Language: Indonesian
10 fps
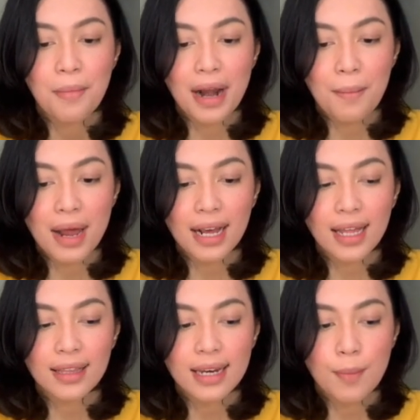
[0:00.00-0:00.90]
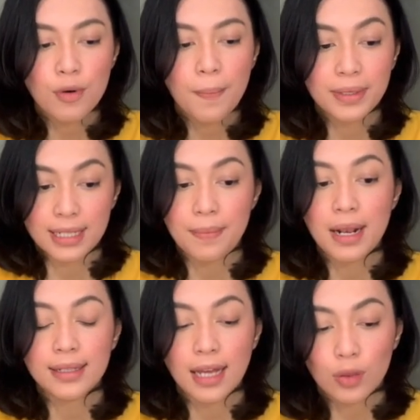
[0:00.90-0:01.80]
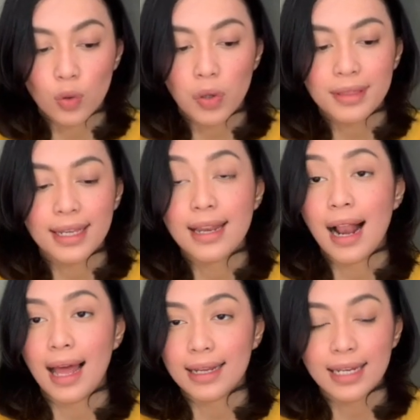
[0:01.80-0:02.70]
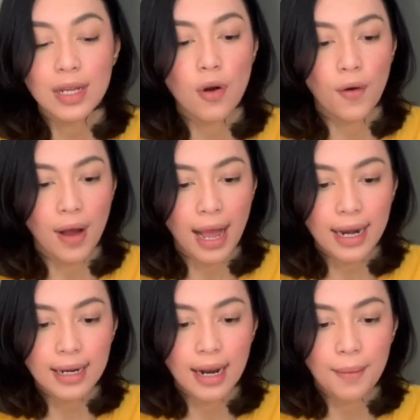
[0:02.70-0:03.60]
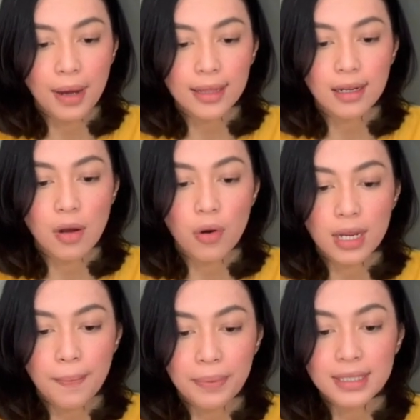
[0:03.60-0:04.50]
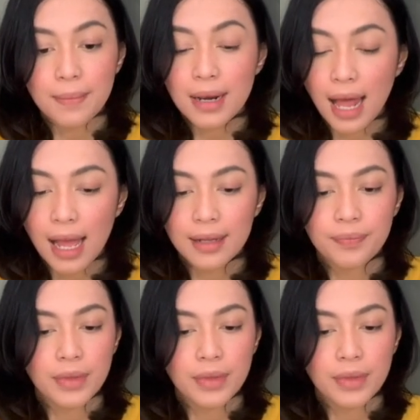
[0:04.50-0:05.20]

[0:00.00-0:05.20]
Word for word: Barang-barang yang tidak mudah pecah bila jatuh tidak lagi digolongkan dalam kategori pecah belah.